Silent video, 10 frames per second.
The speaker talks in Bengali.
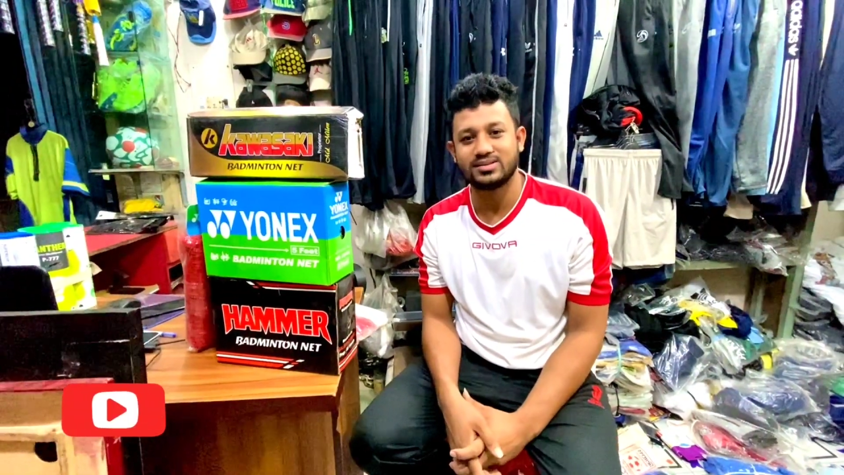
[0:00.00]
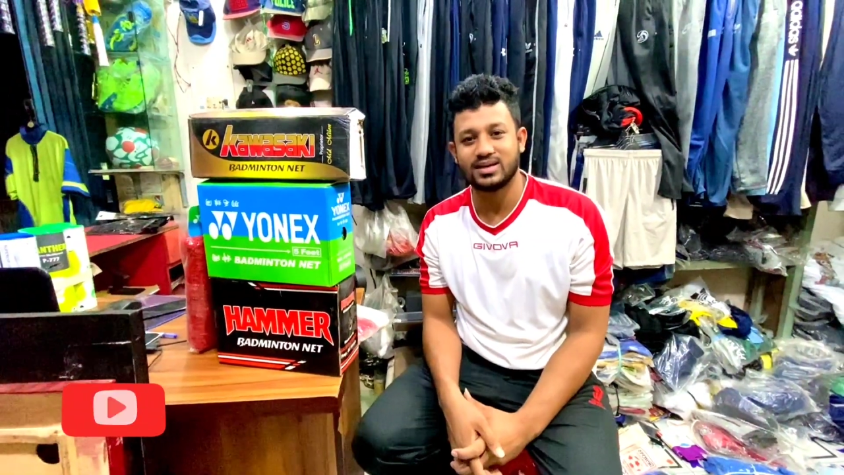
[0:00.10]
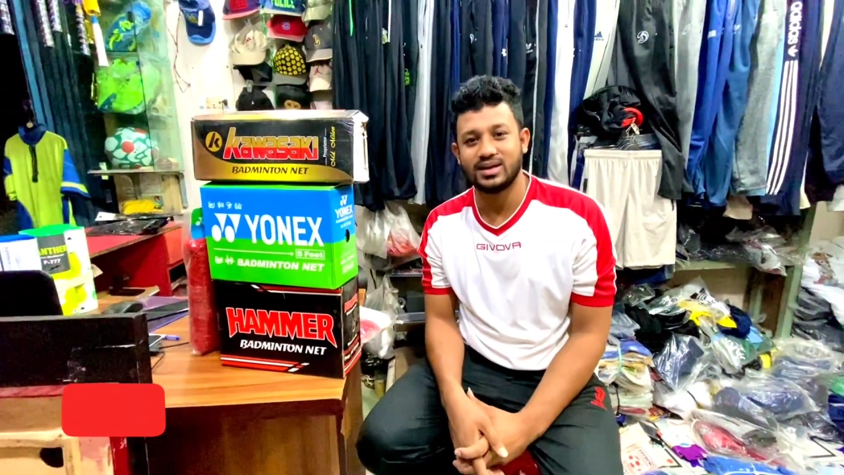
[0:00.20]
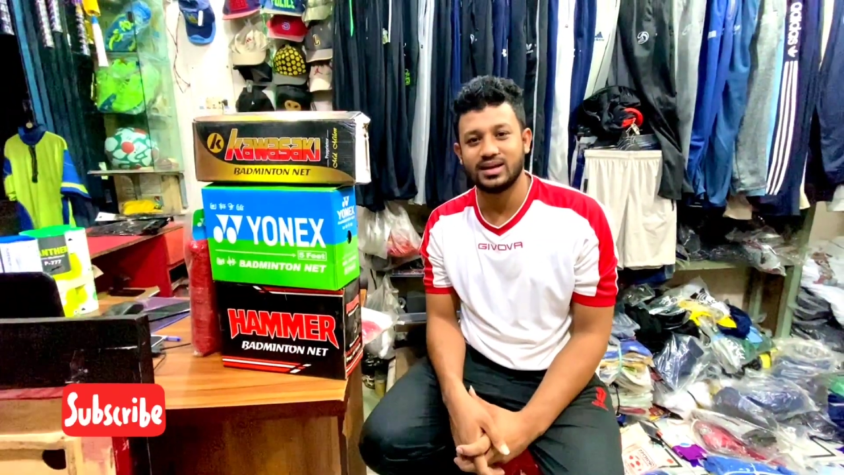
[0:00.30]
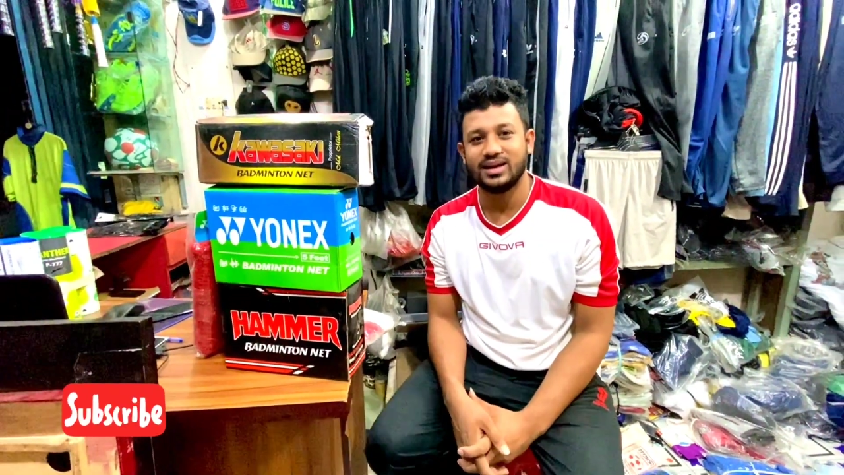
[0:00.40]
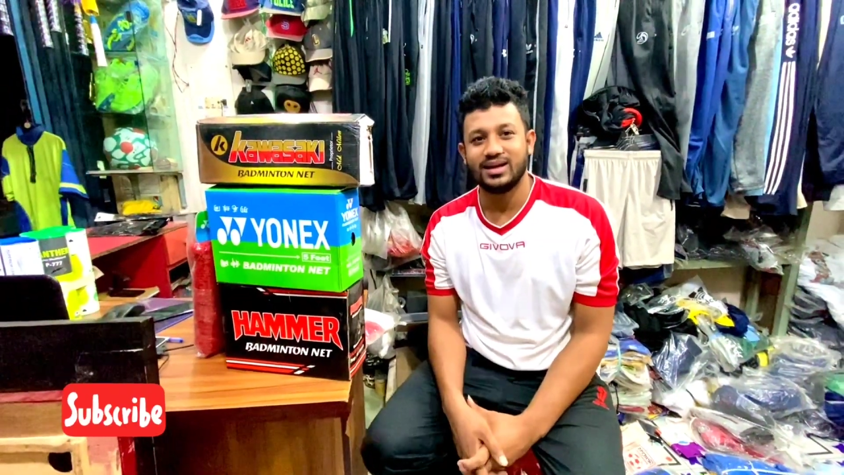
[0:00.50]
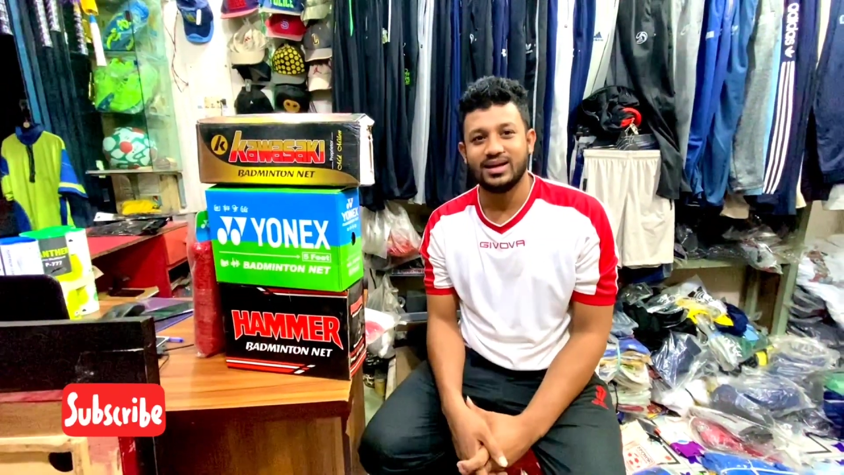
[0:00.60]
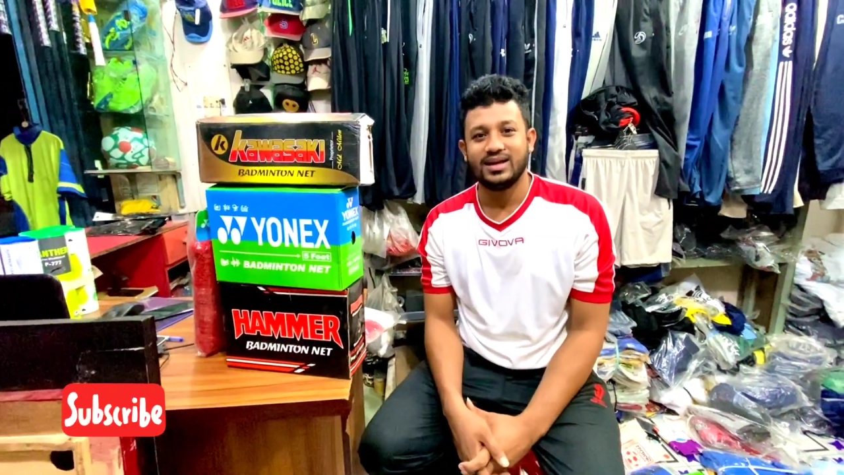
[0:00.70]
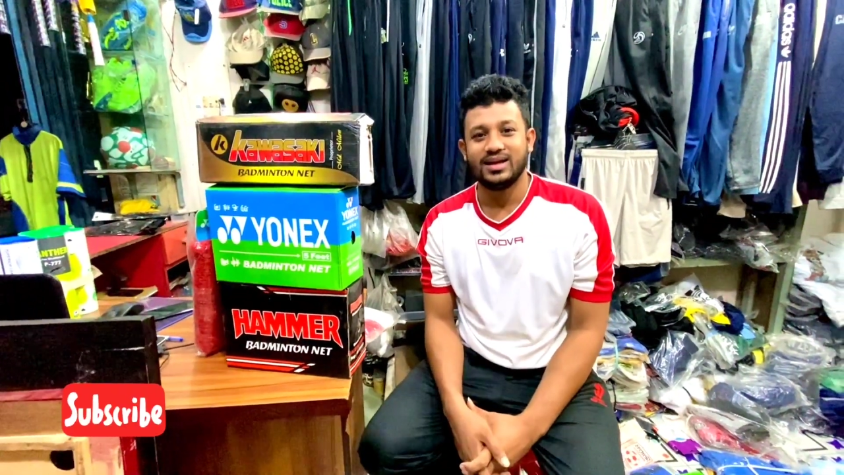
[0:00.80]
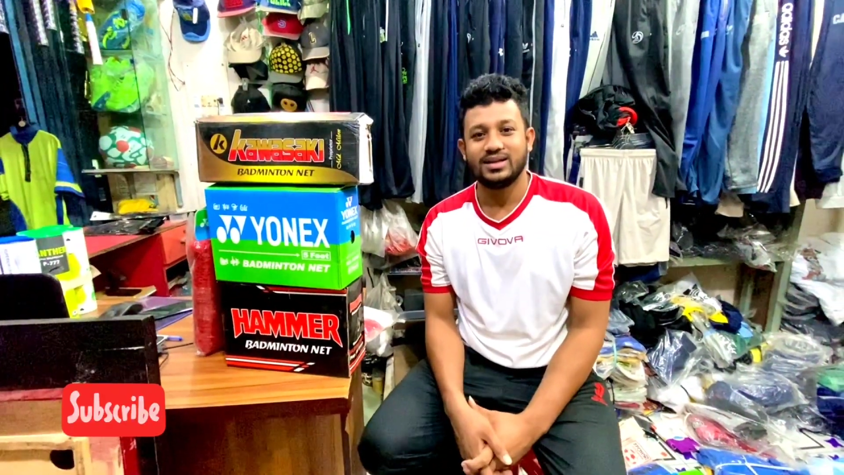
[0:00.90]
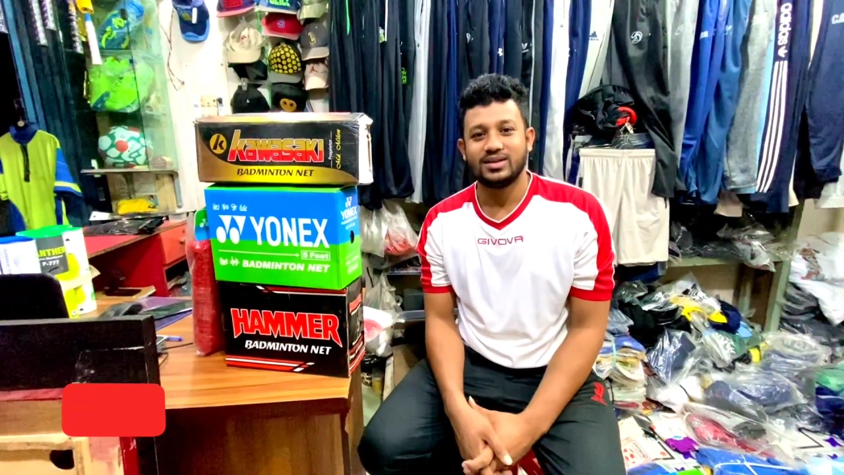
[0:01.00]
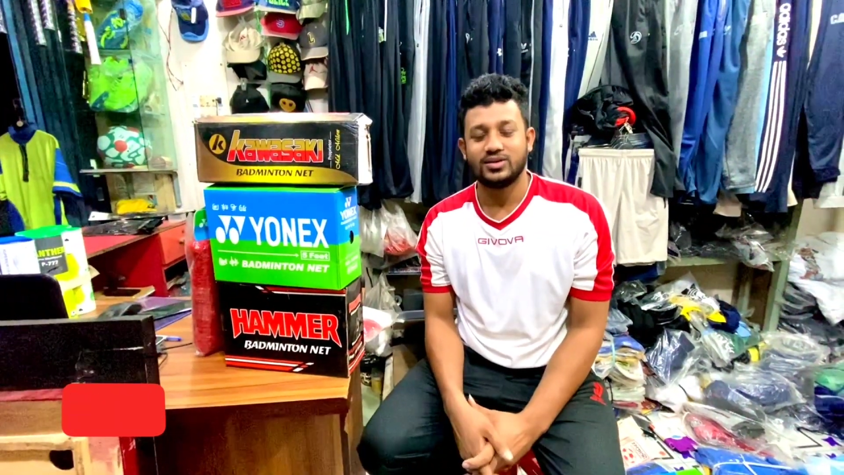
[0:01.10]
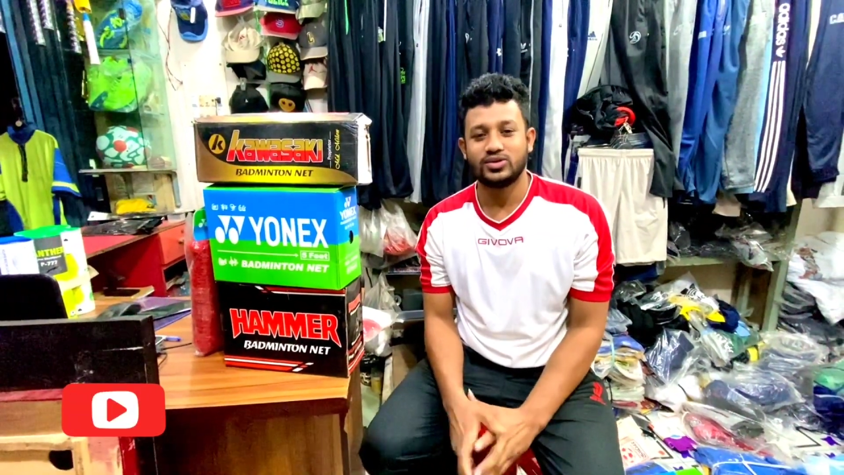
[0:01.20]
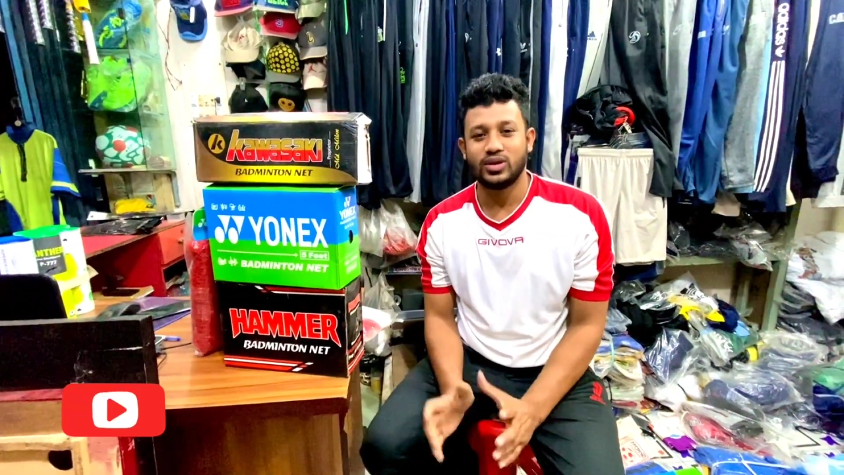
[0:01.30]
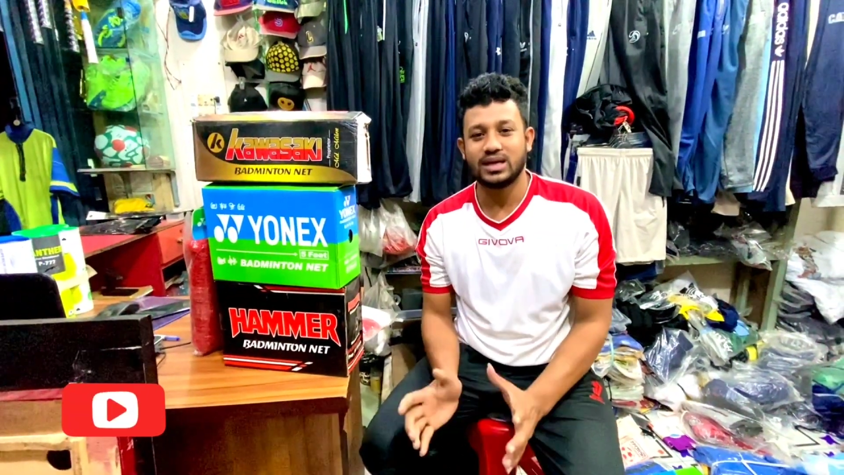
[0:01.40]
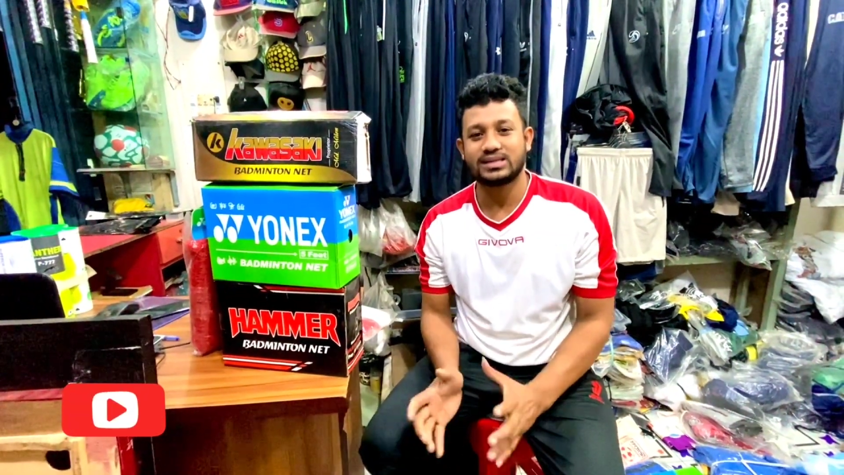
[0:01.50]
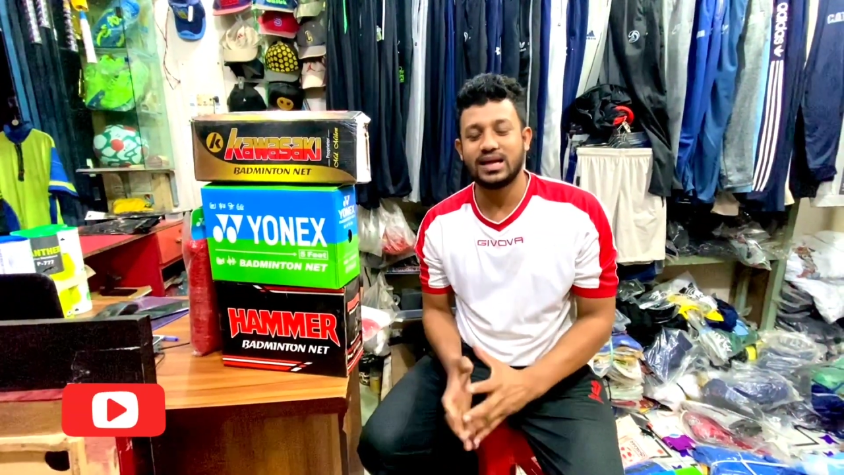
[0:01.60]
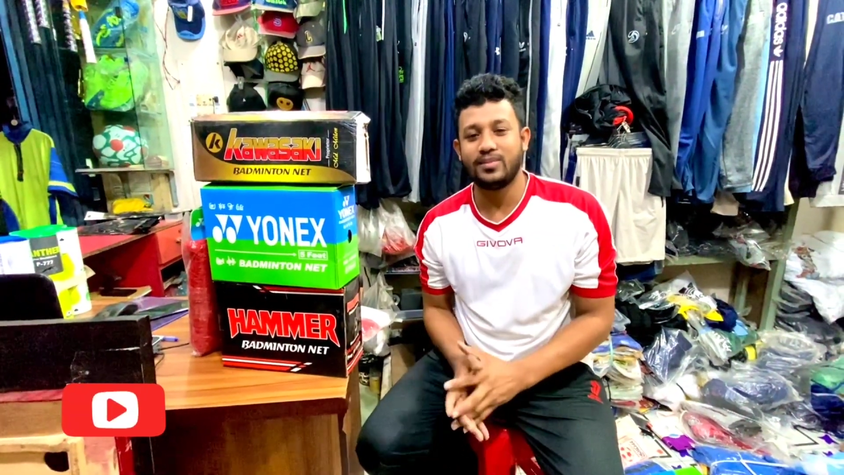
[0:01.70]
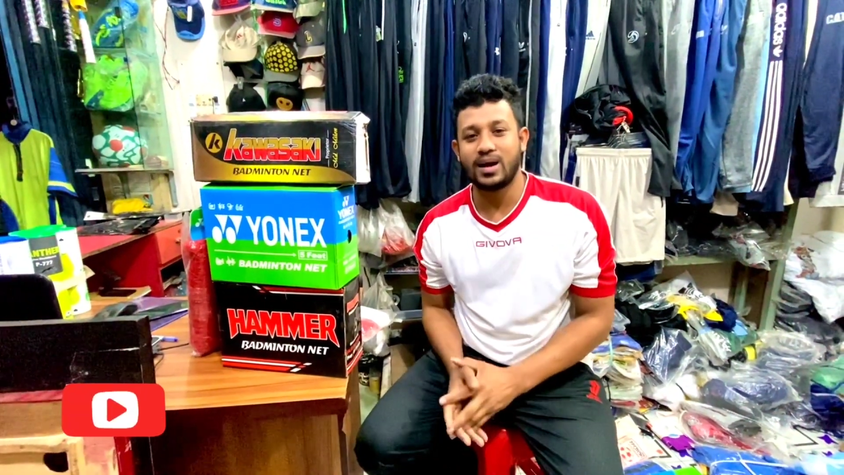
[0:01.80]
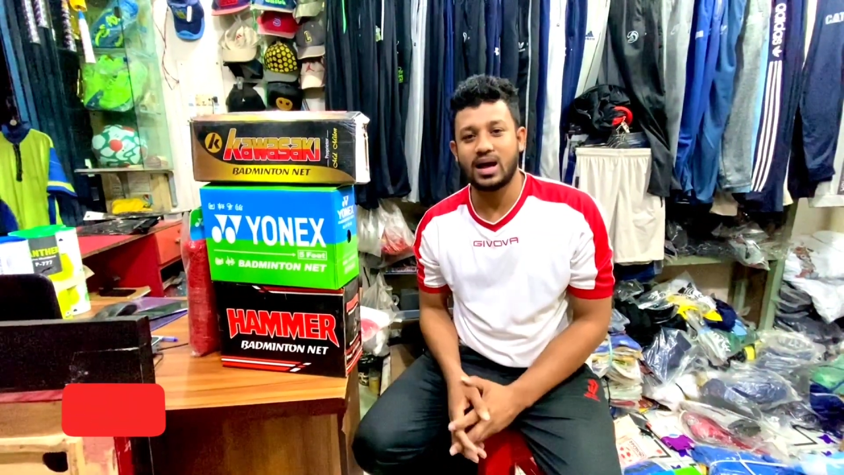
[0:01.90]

আছেন তো চলে আসলাম